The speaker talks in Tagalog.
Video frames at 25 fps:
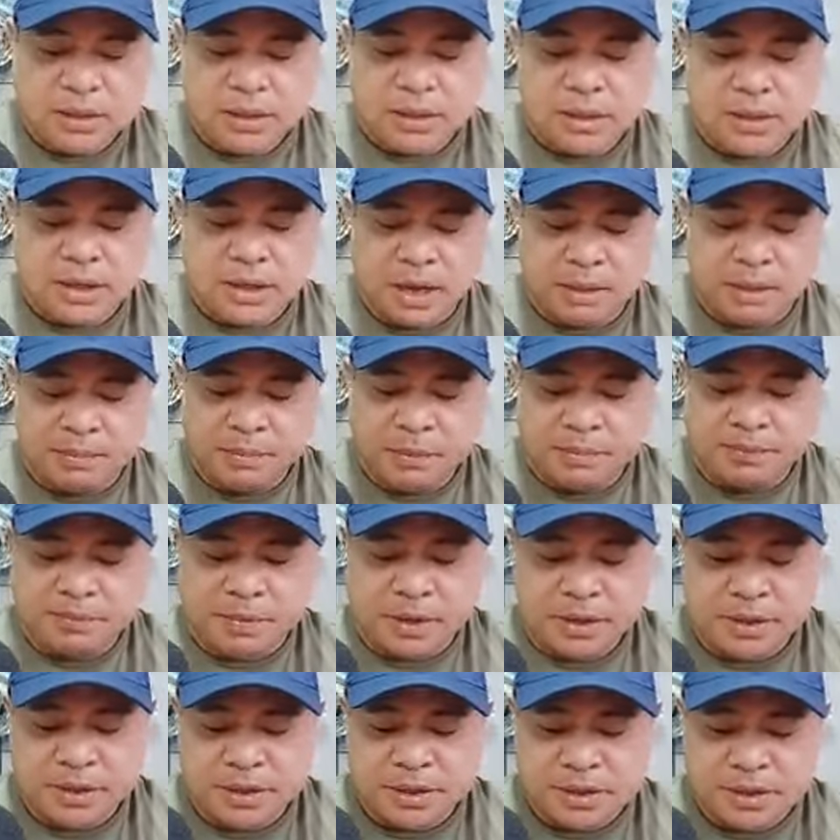Happy
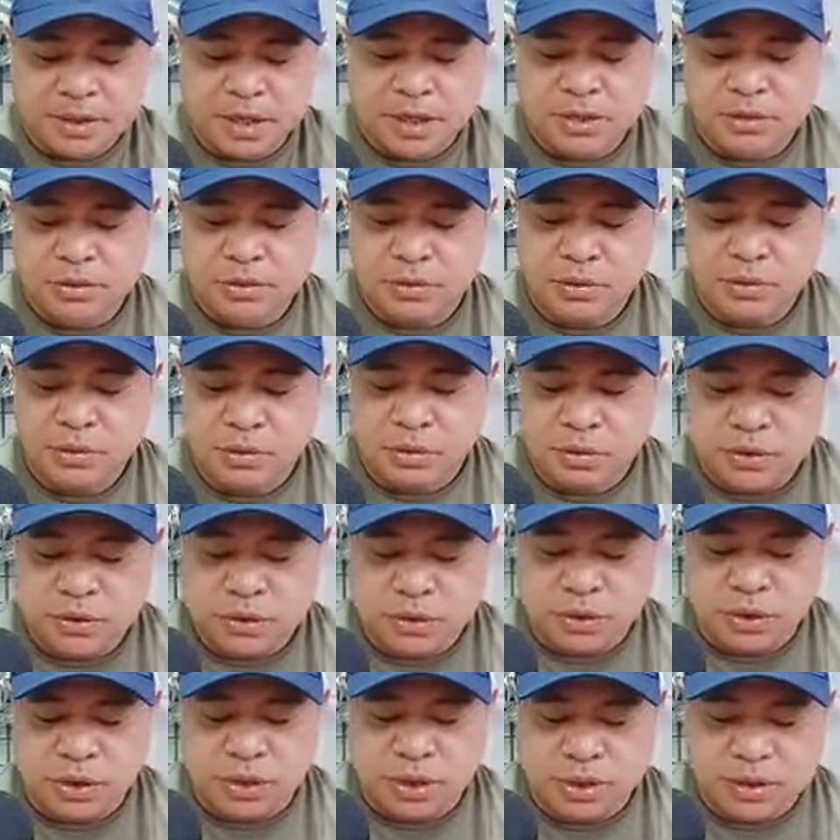Father's Day, Jung
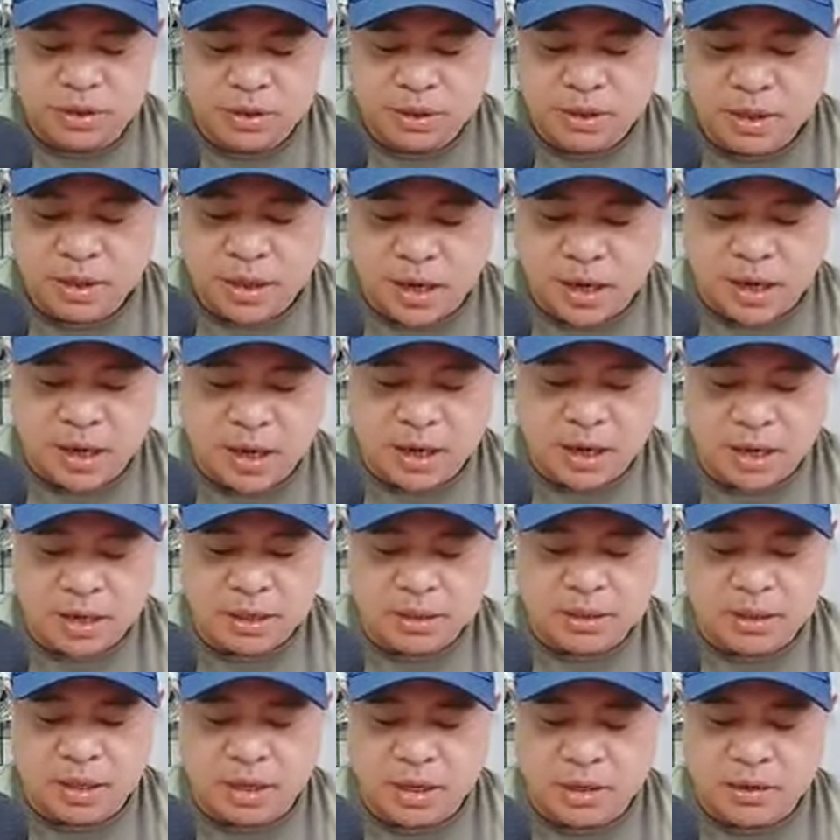Lungsod. Uh, ah,
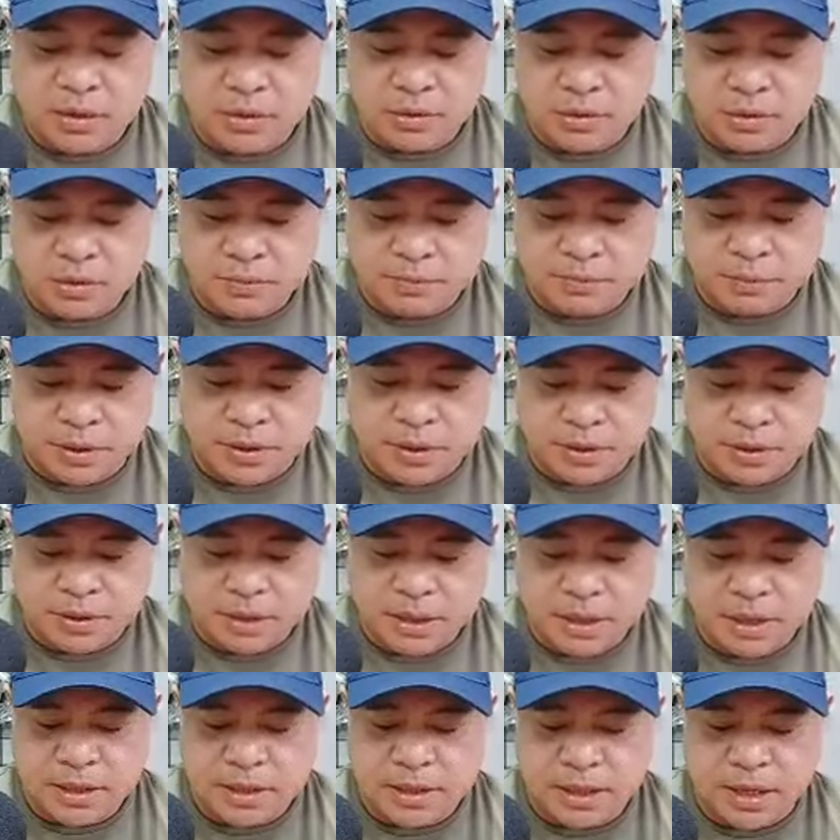thank you for your
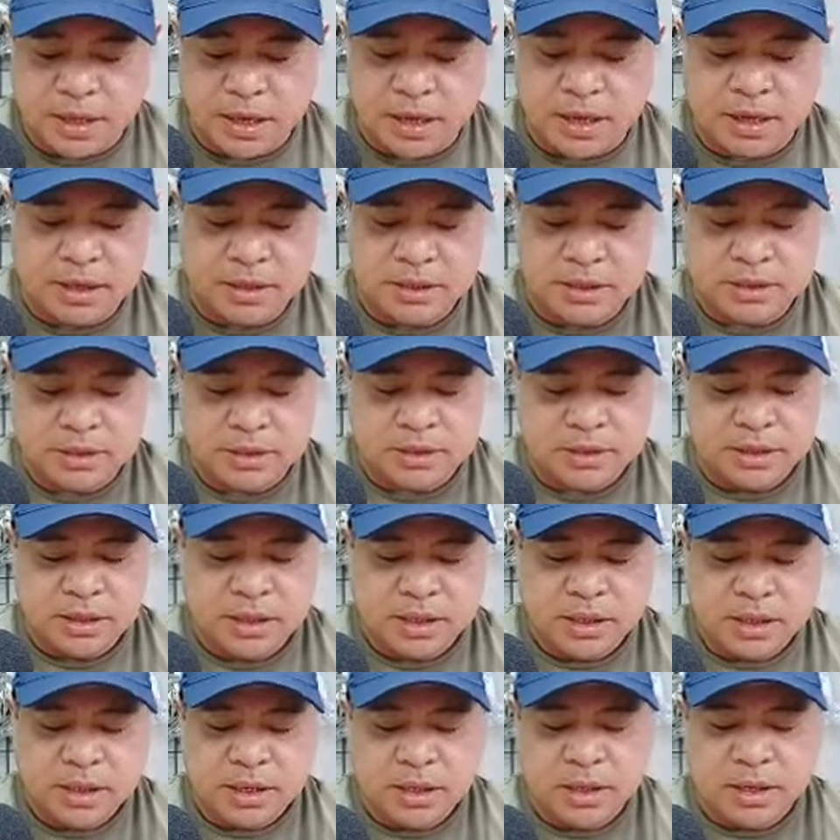greetings.
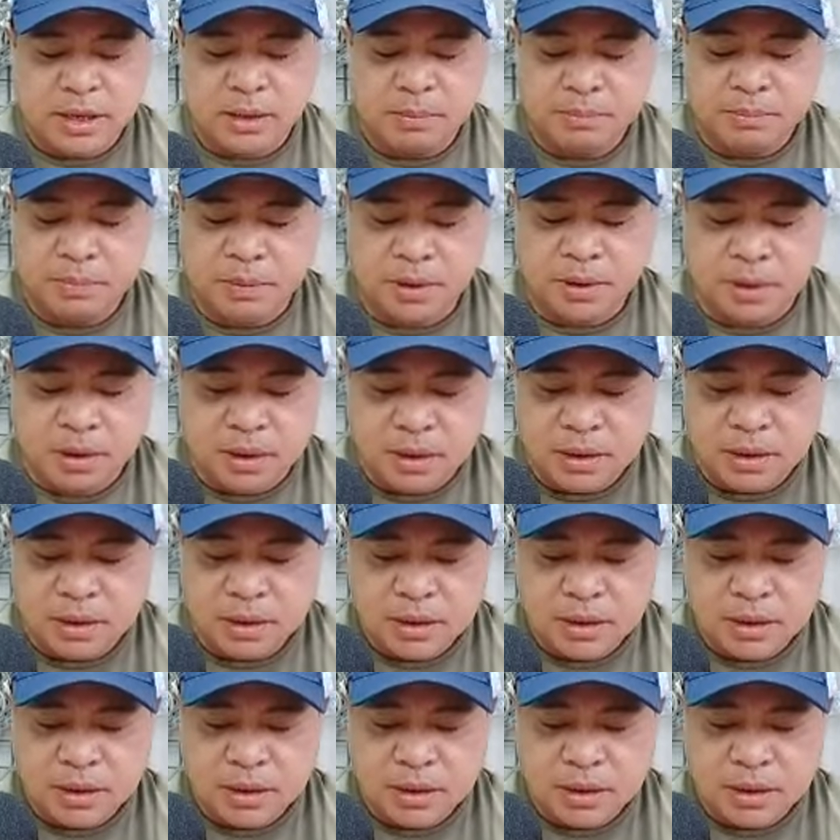Yan po.